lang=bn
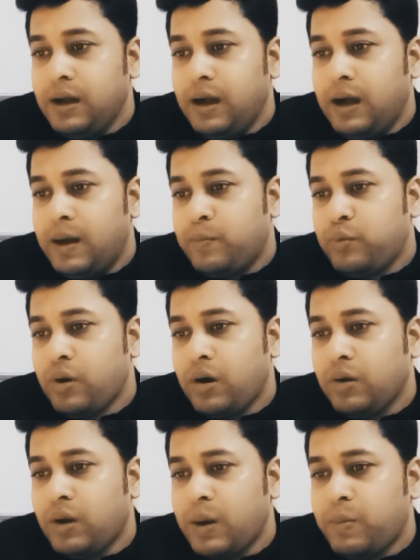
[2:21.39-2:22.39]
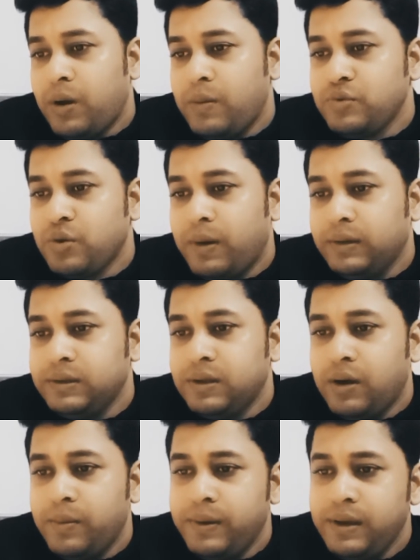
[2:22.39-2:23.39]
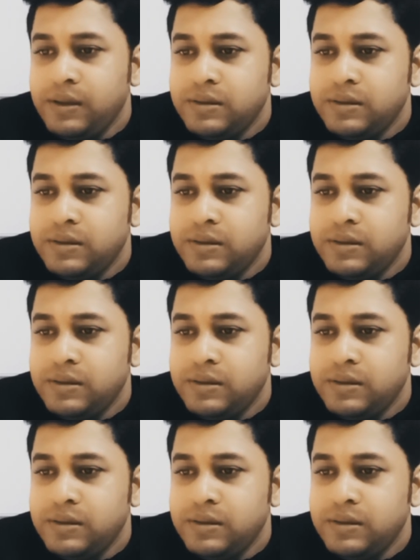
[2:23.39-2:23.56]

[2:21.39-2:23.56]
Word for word: আর পূরণ করার ফর্ম জমা দিতে হবে